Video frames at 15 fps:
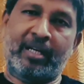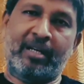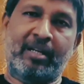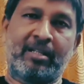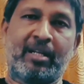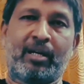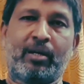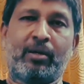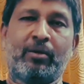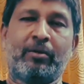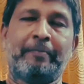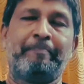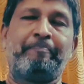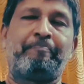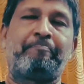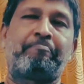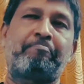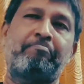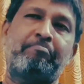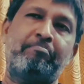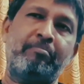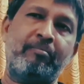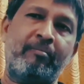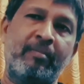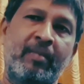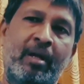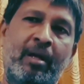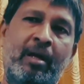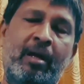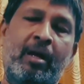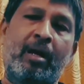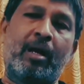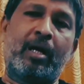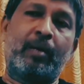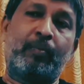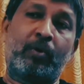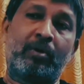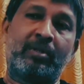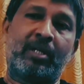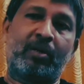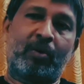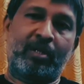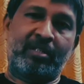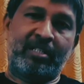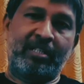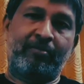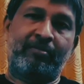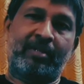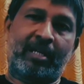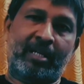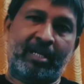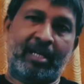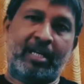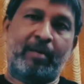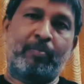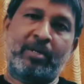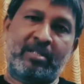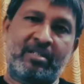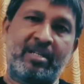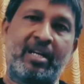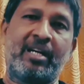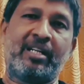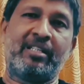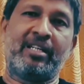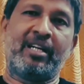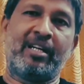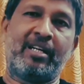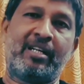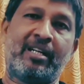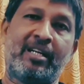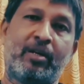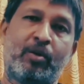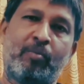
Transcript: கேட்குறதா இருக்கட்டும் அப்புறம் தன்னோட சீஃப் தனக்காக பர்சனலாக எழுதின லெட்டரை